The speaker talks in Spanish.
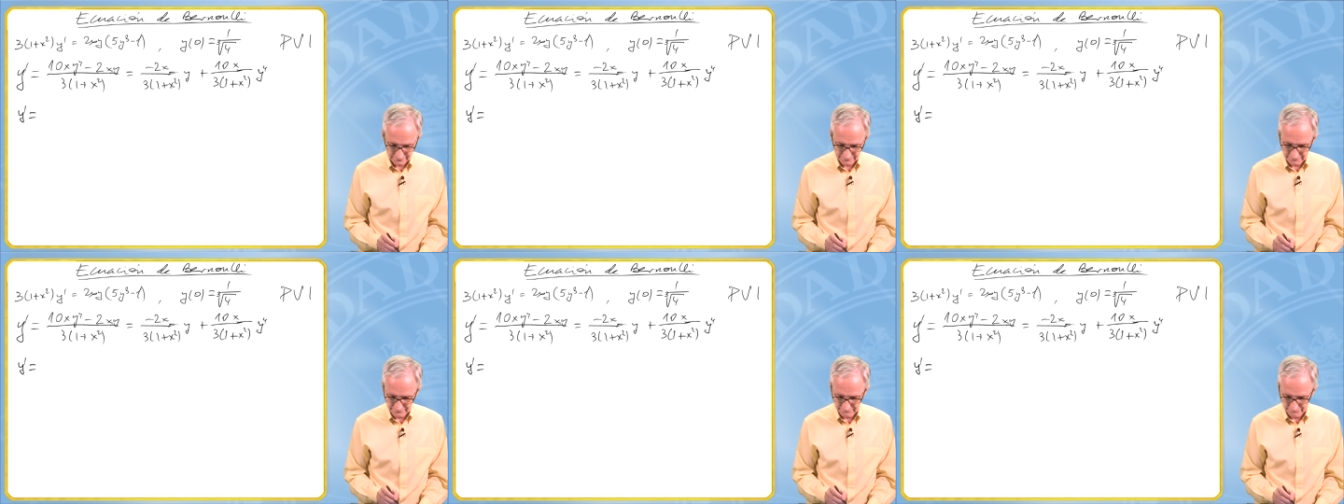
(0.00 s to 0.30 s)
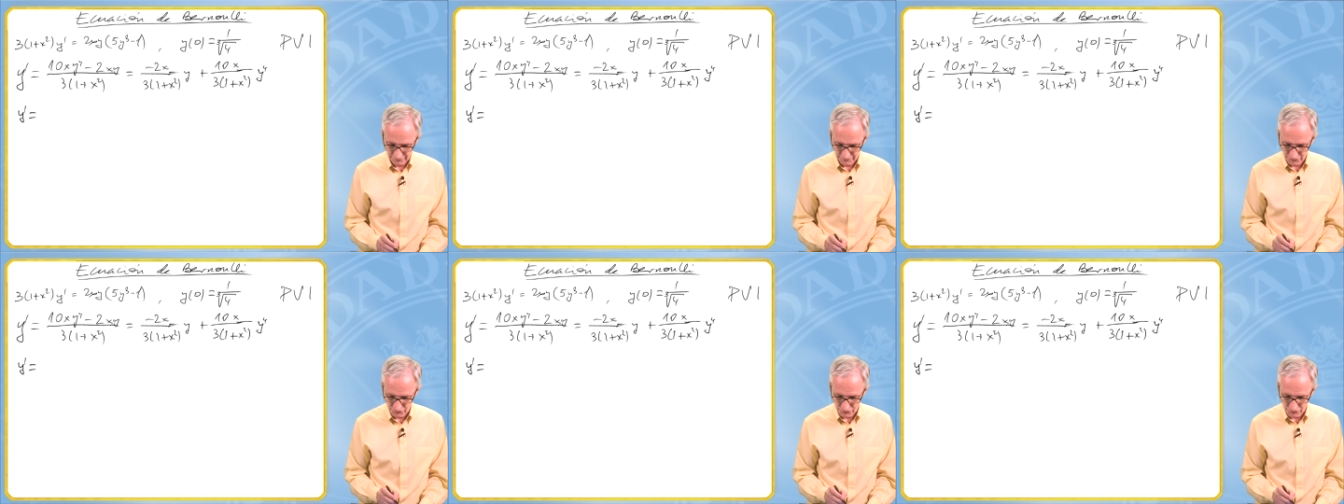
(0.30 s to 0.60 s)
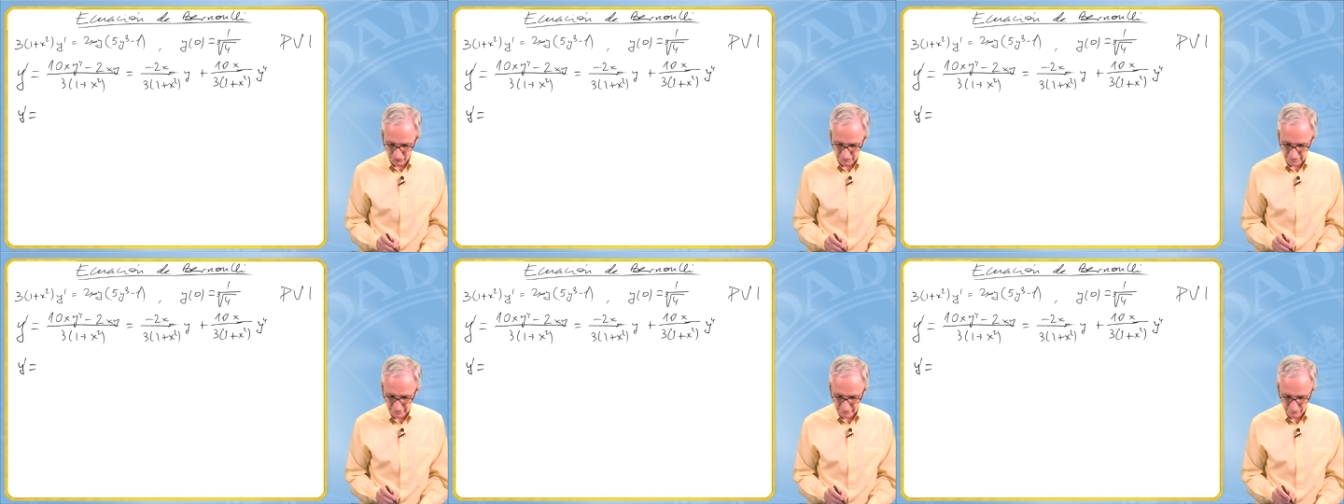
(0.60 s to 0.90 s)
bueno,
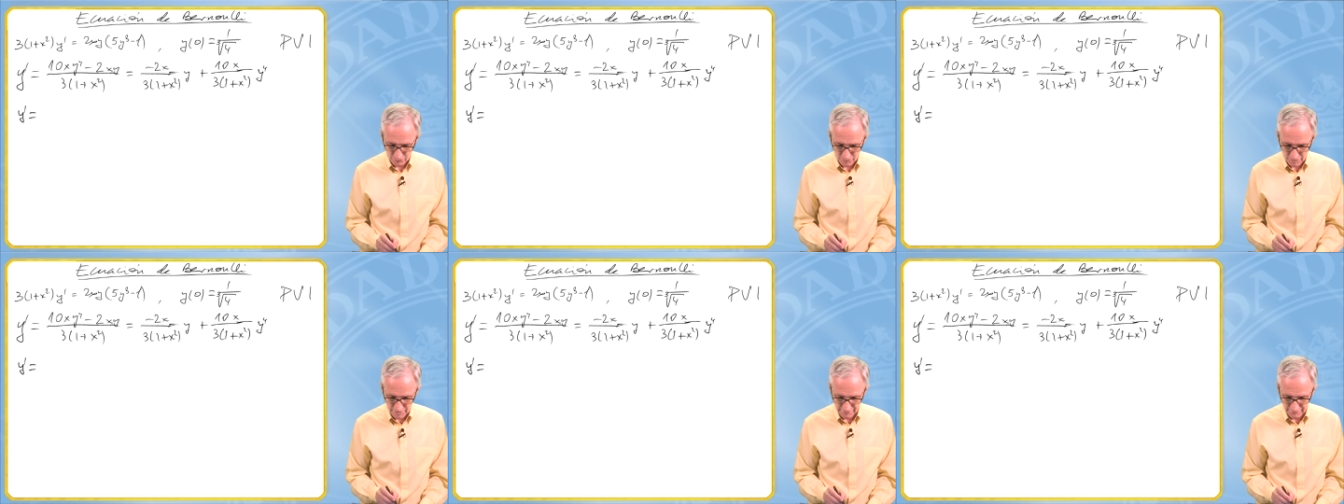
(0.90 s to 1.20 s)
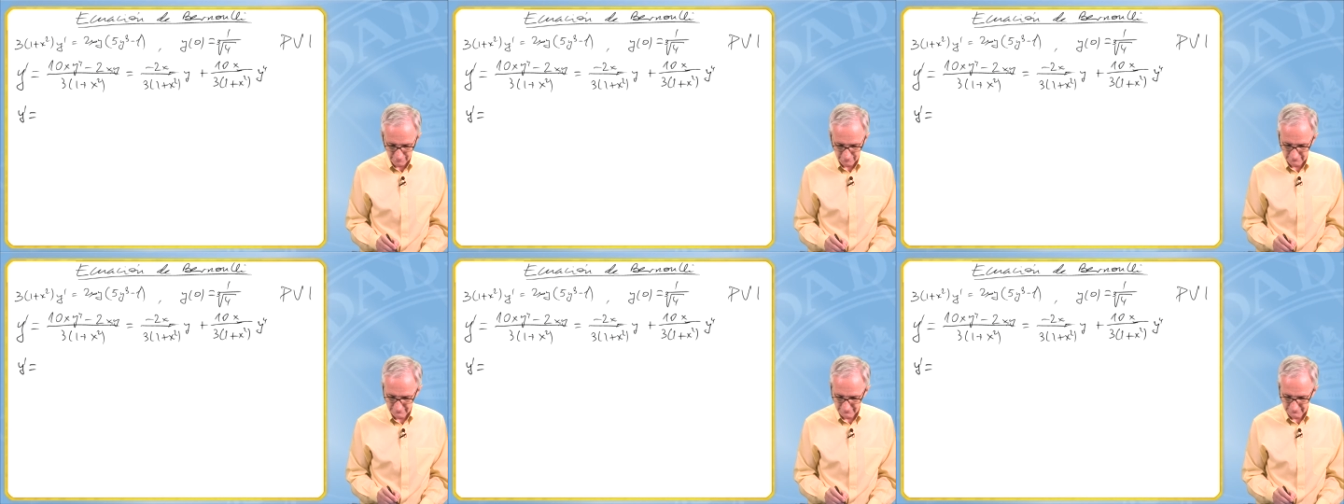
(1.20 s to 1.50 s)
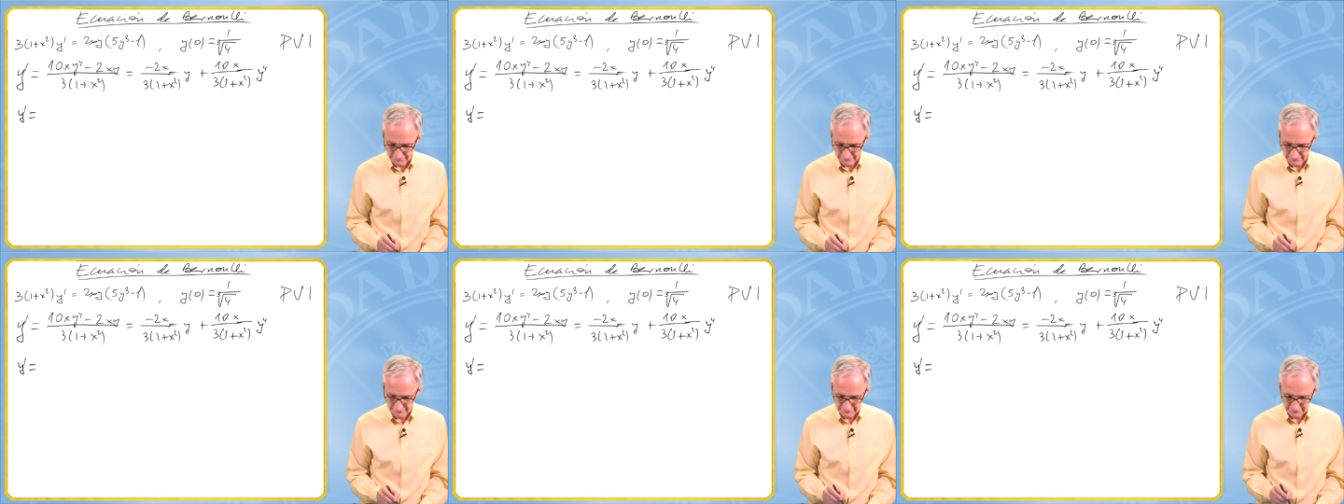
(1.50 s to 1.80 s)
no es igual,
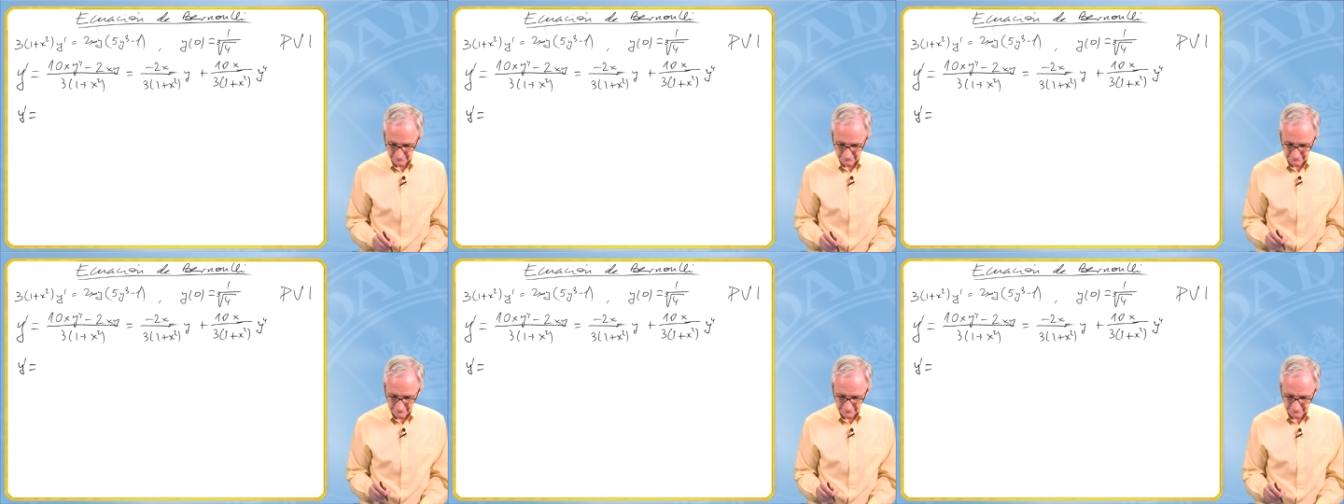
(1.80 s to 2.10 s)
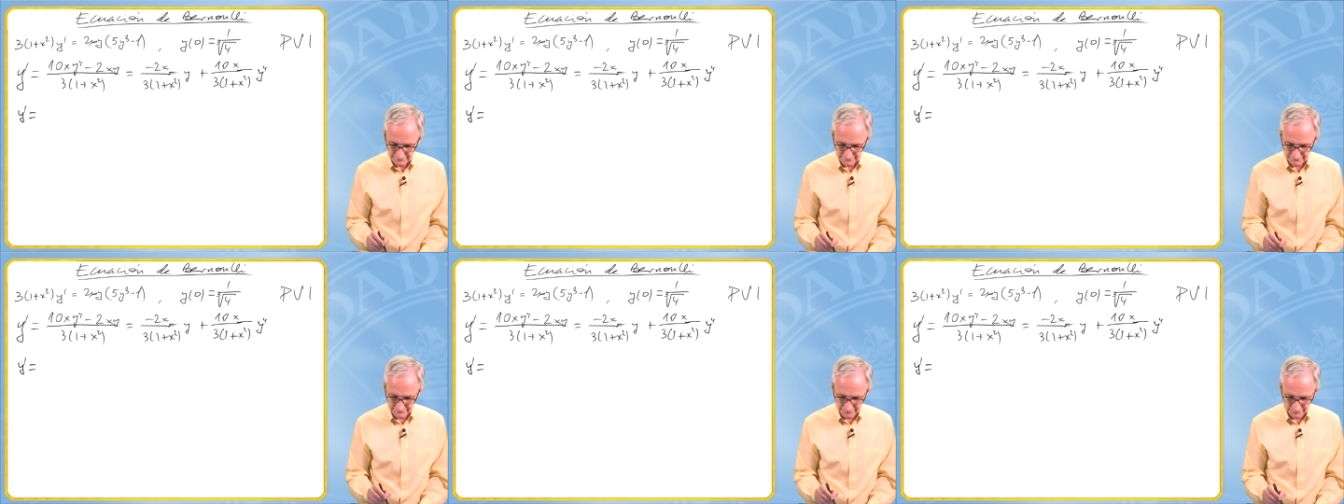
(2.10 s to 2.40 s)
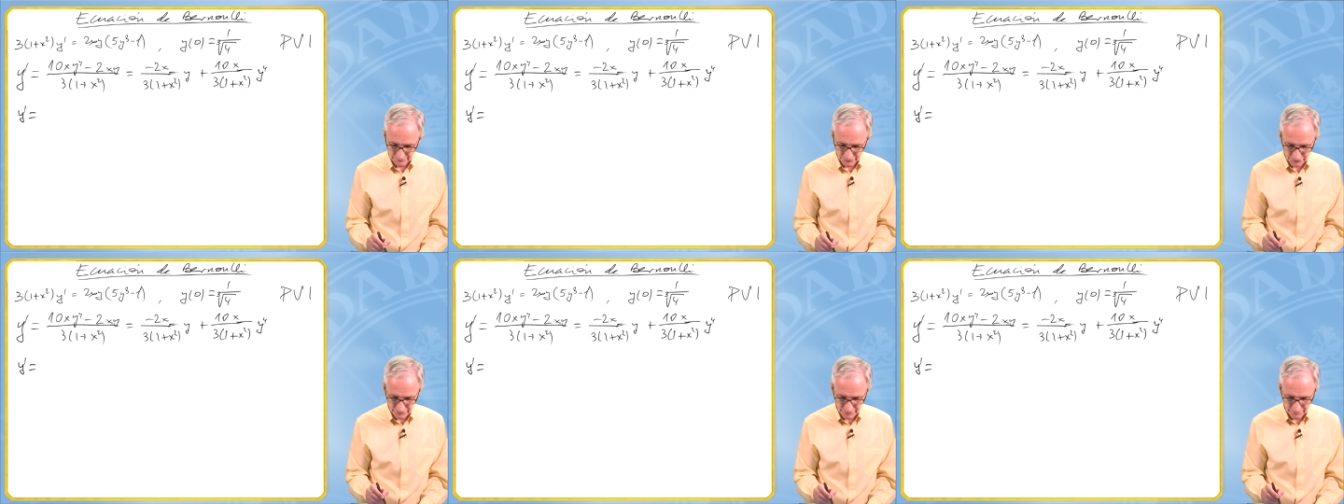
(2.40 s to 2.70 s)

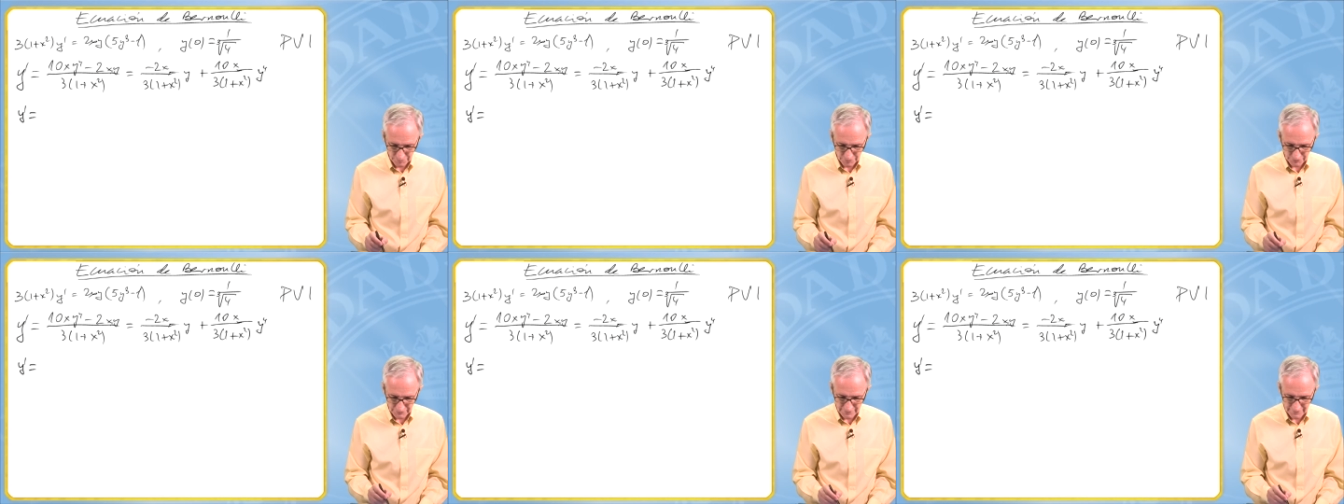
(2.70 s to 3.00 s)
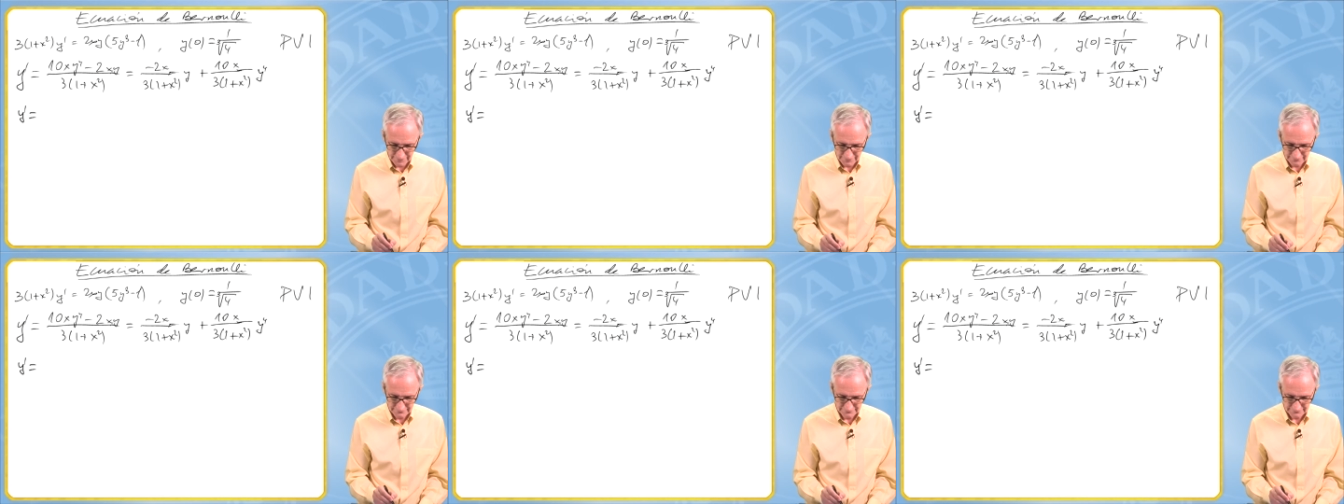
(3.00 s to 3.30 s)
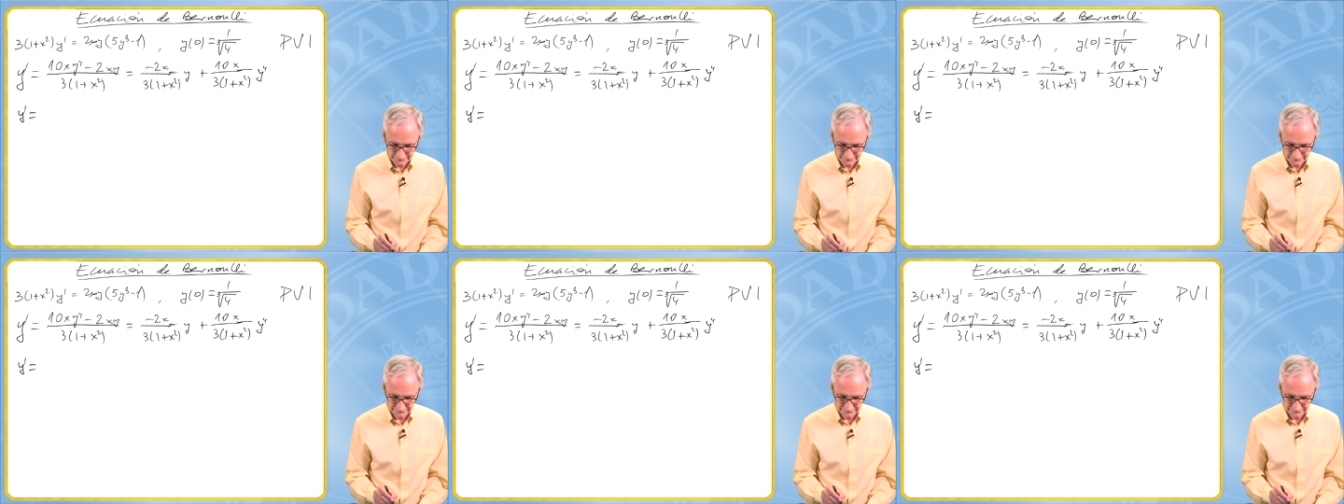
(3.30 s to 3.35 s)
vamos a borrar,